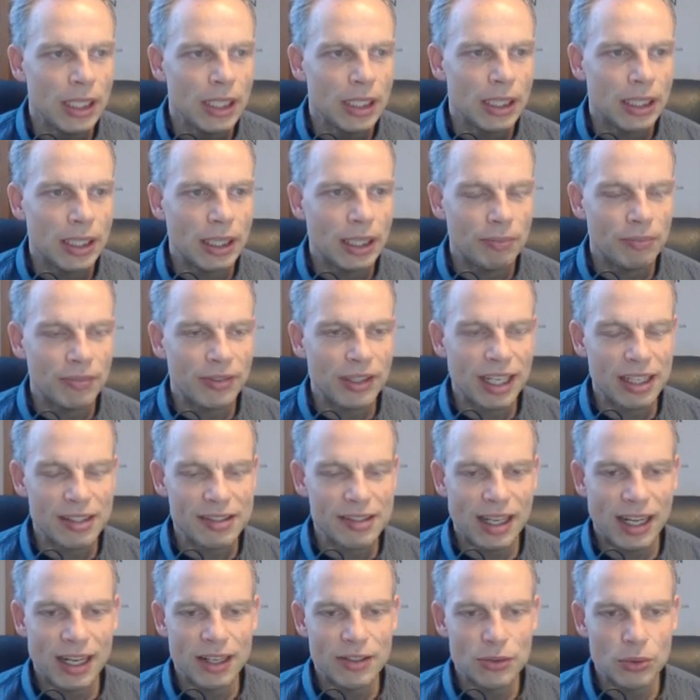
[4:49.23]
Ähm, das
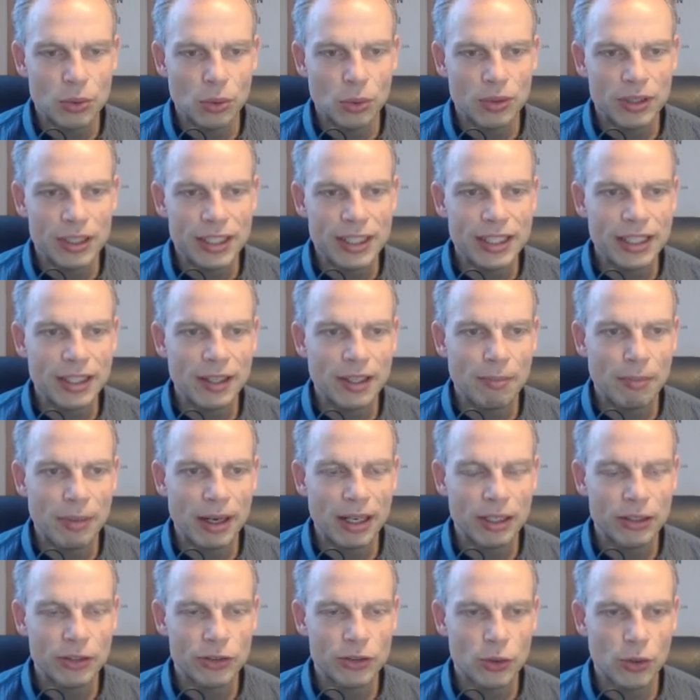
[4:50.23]
also hier mal
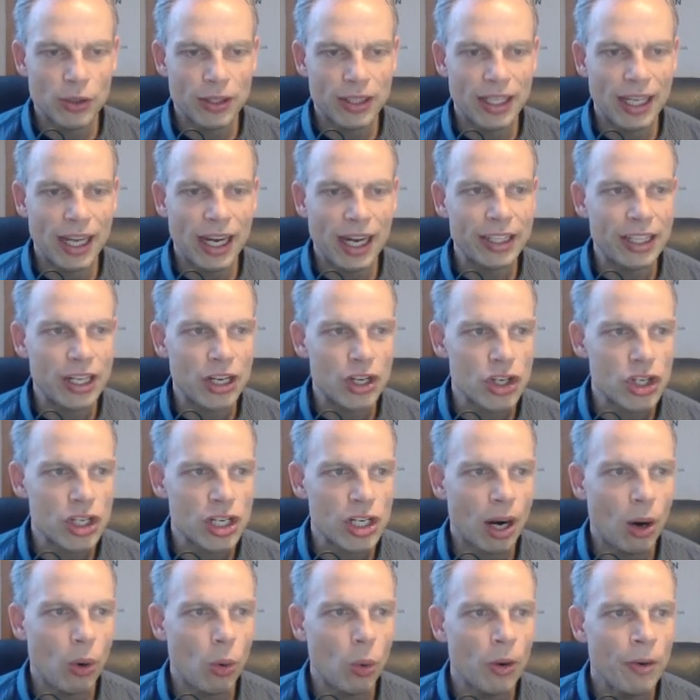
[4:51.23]
zur kleinen
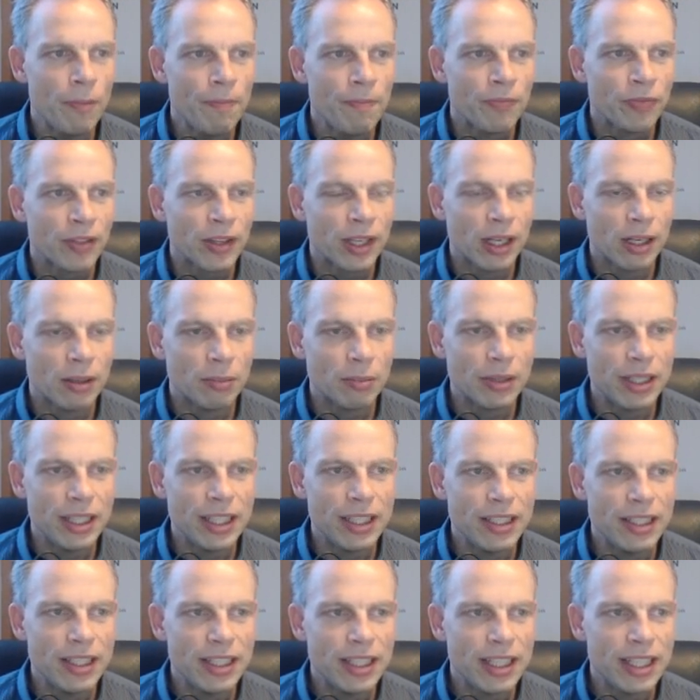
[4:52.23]
Schau ähm,
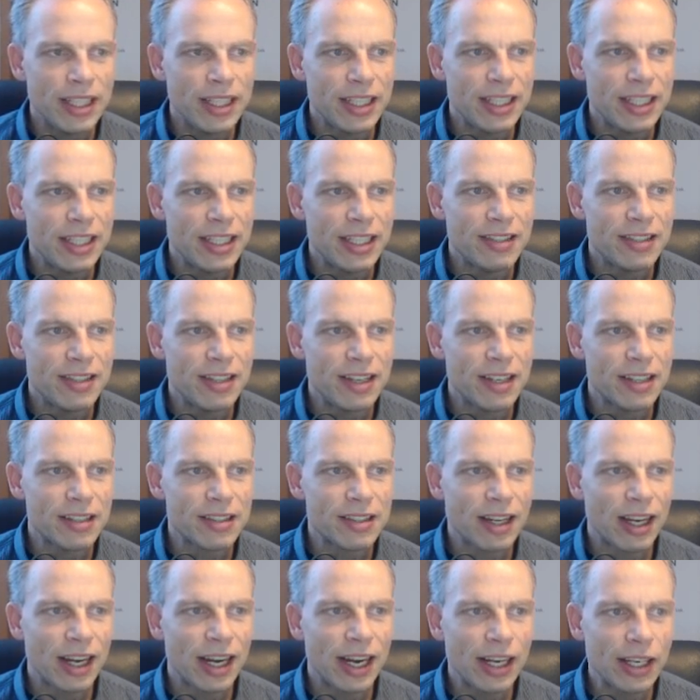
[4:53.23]
in die
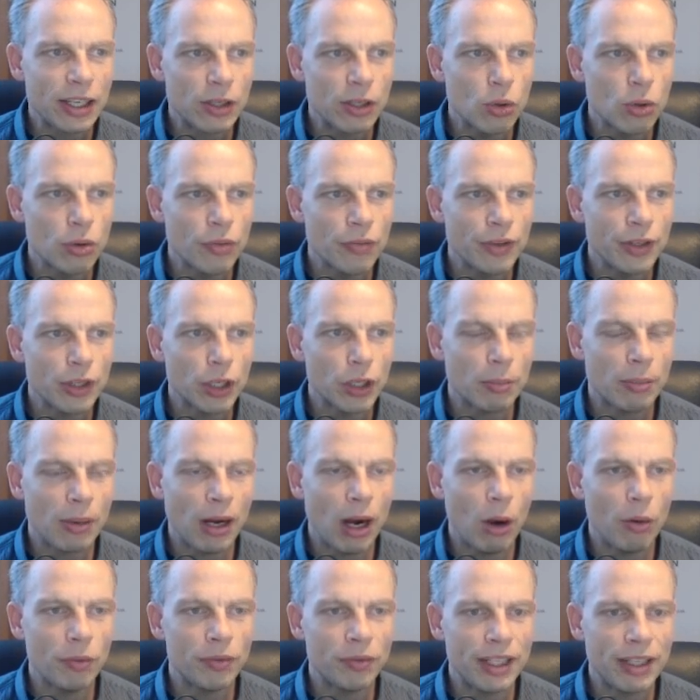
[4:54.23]
Indizes rein. Gucken wir nochmal
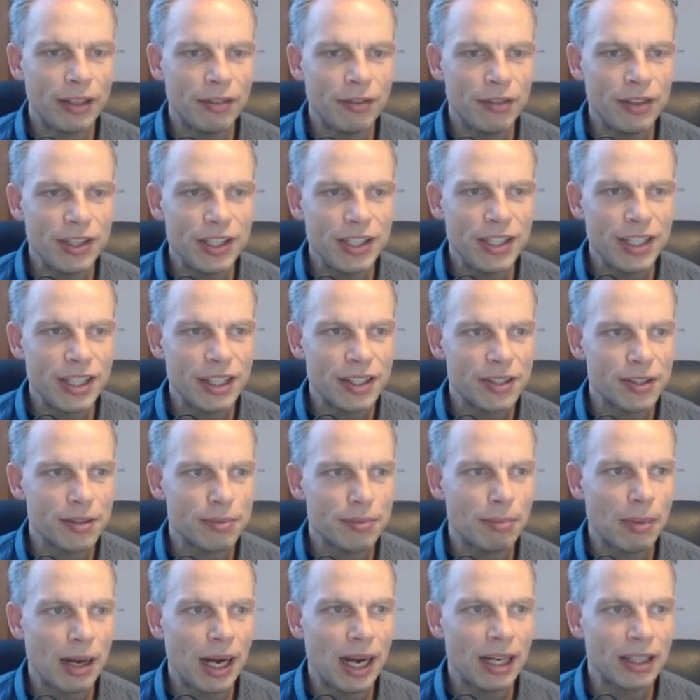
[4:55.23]
auf den wichtigsten
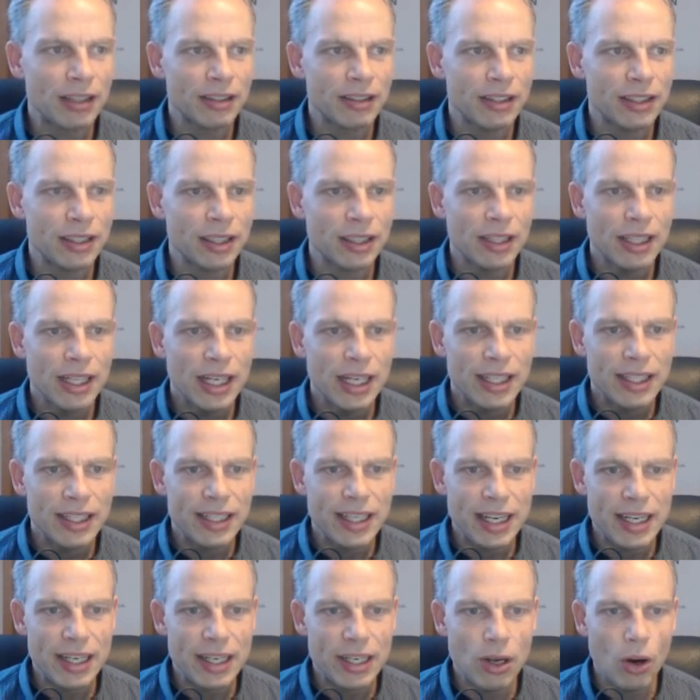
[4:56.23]
Markt hier,
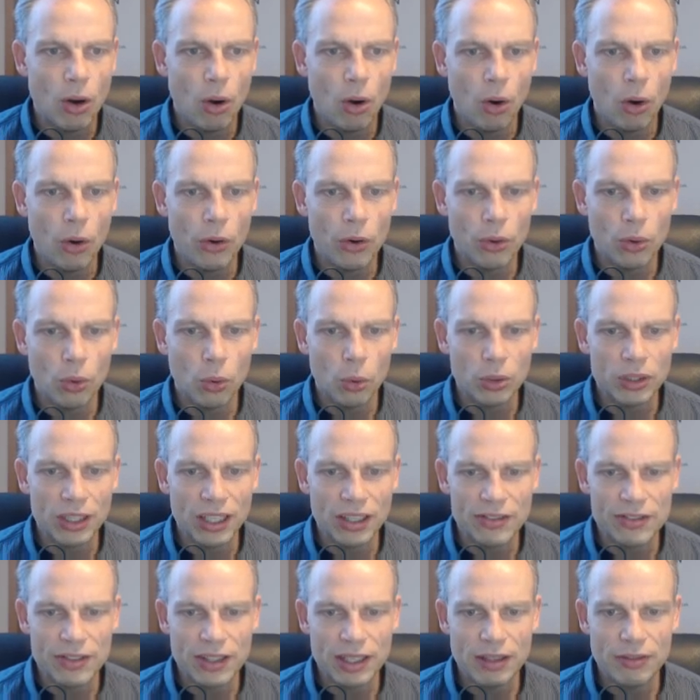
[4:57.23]
den Euro da
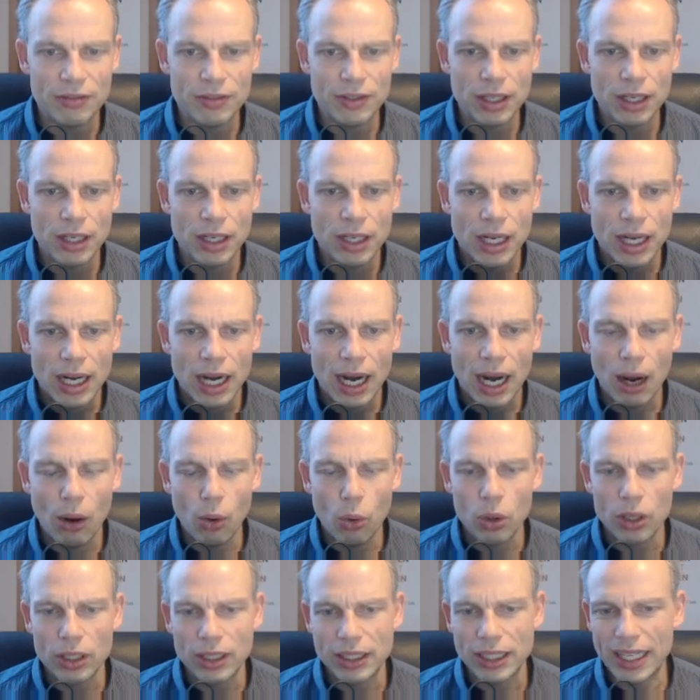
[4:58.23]
sehen wir
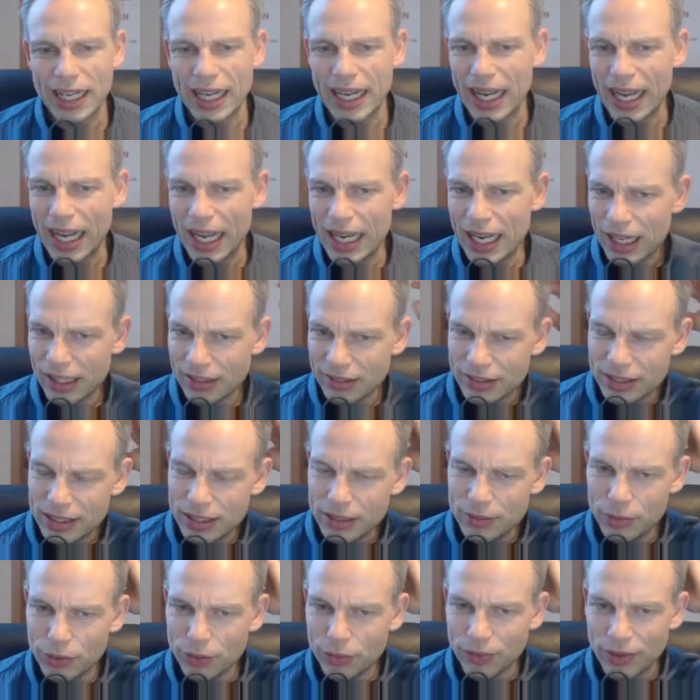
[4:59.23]
auch ein
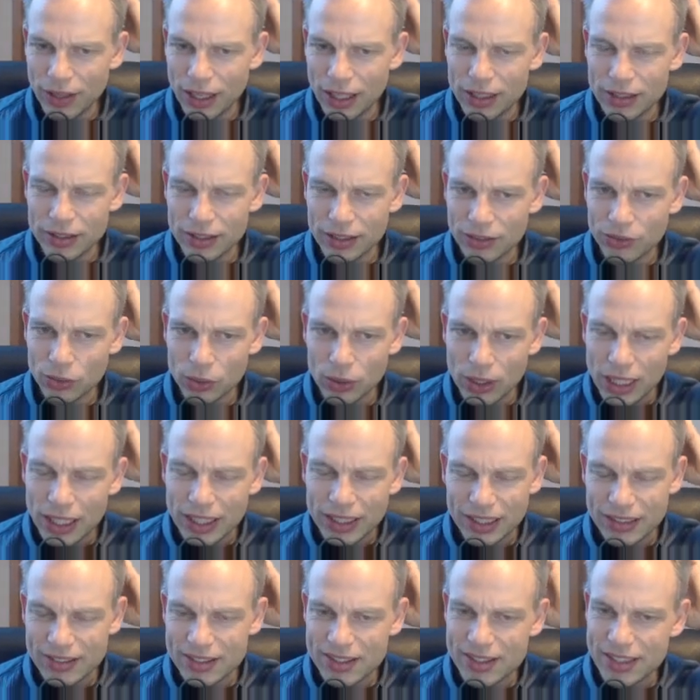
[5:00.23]
relatives Verhalten. Also
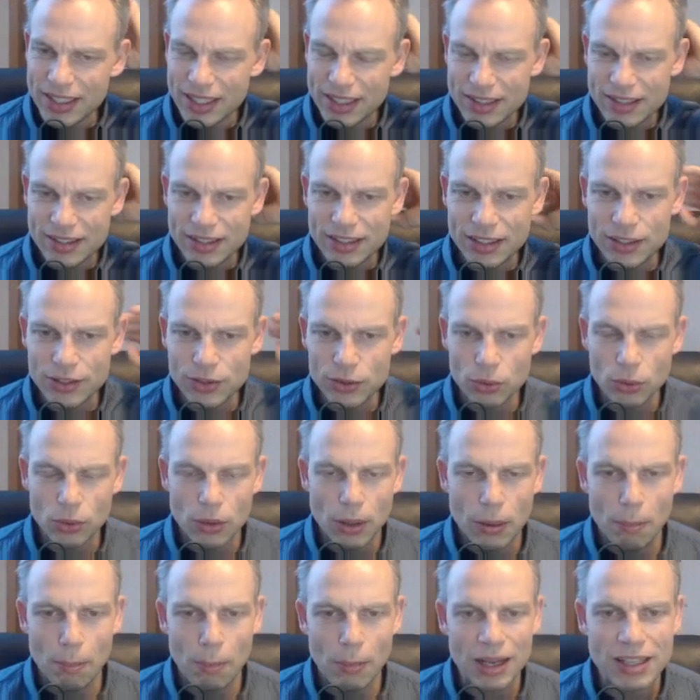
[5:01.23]
das ist jetzt nicht so
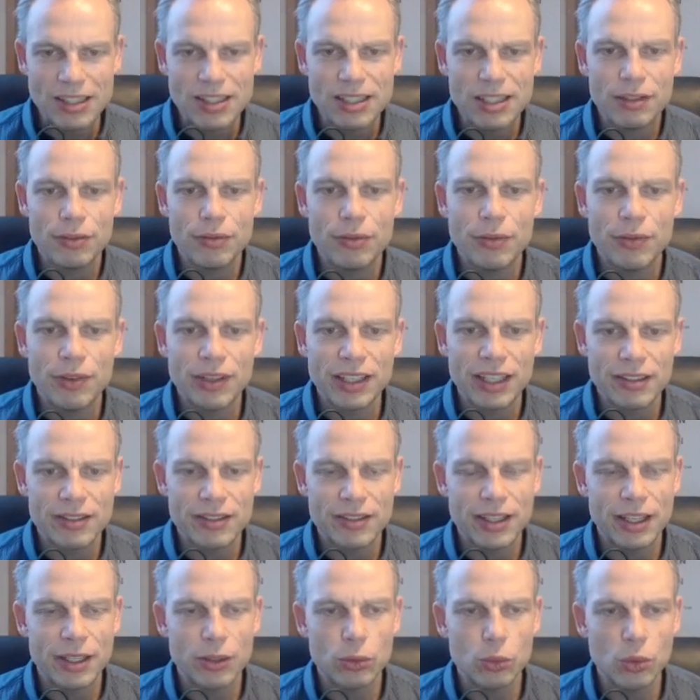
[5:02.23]
massiv, wie wir das in
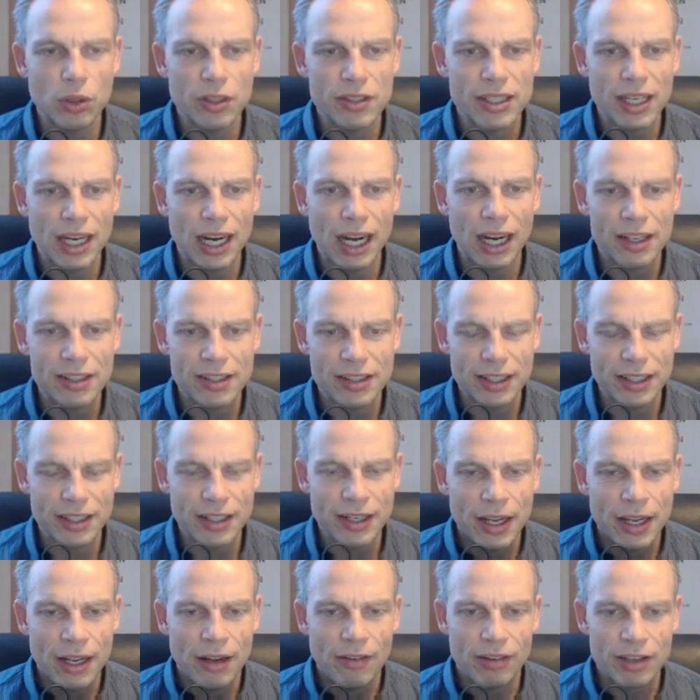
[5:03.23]
den USA sehen,
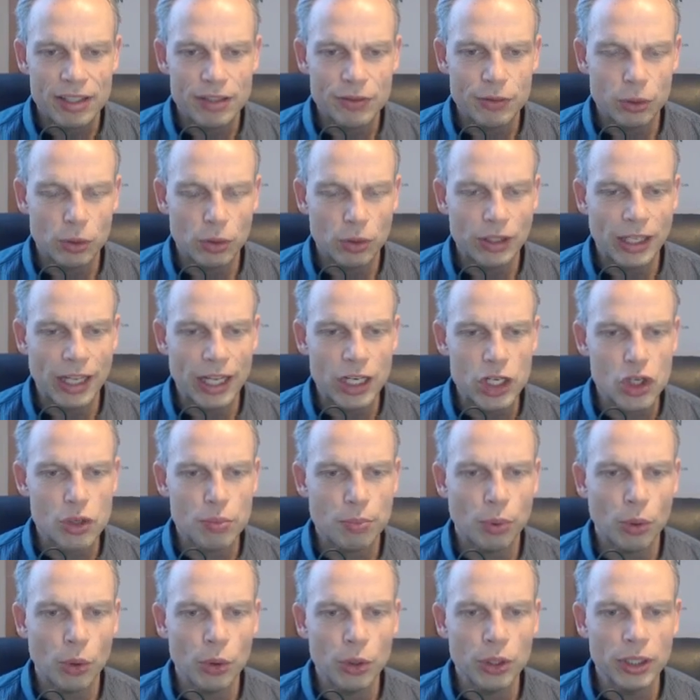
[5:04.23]
was wir dort an
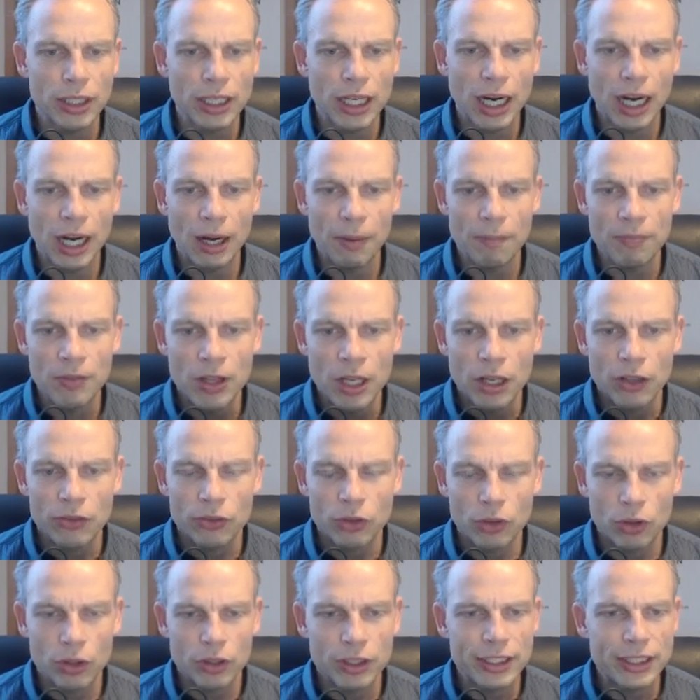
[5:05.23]
Sprüngen haben,
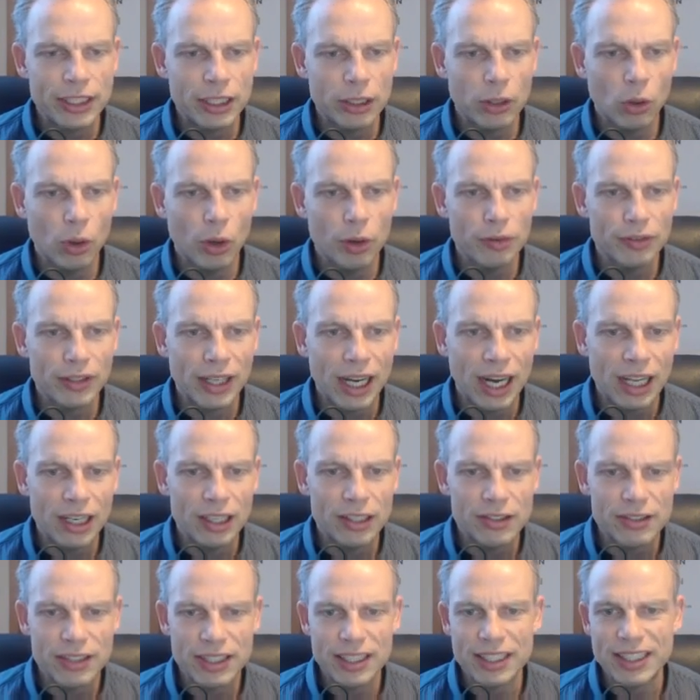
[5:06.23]
sondern hier läuft
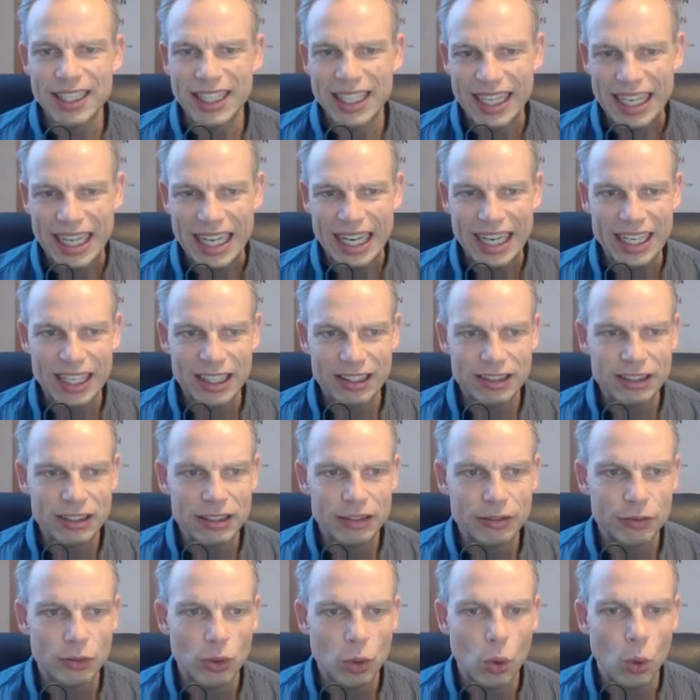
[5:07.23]
alles in
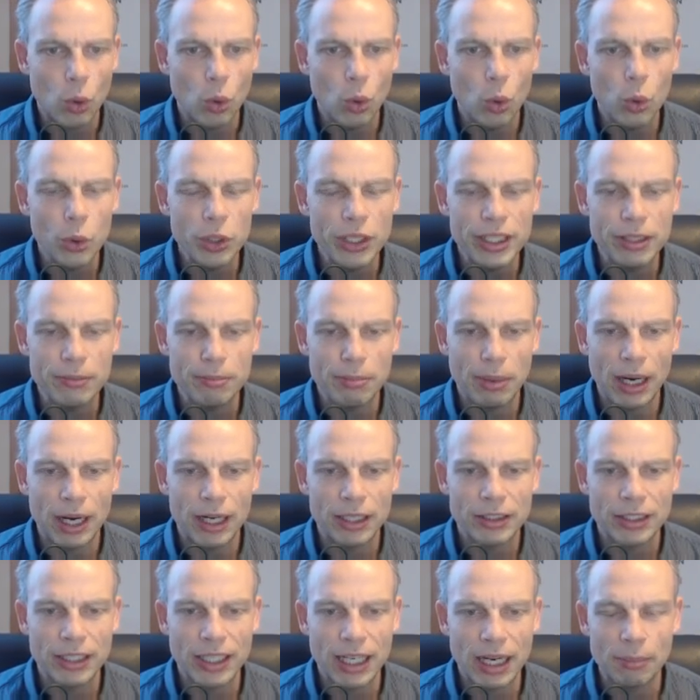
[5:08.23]
relativ ruhigen
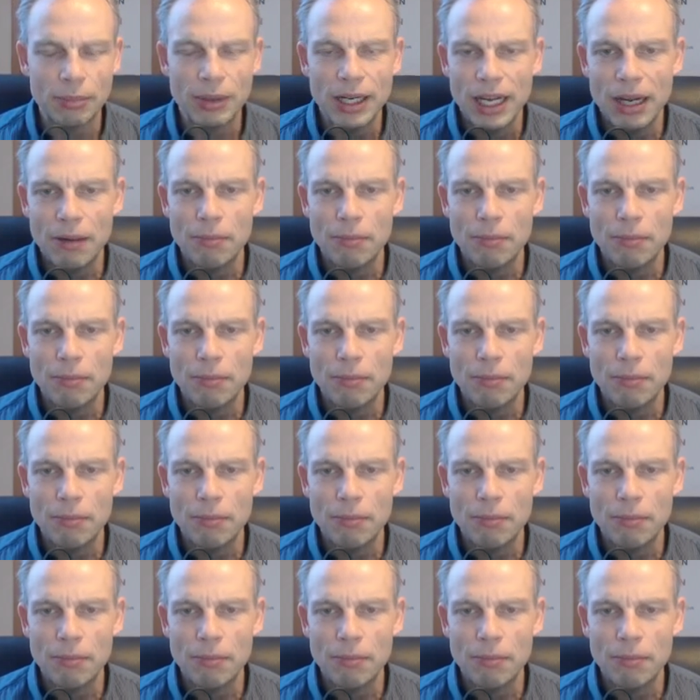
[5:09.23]
Bahnen ab.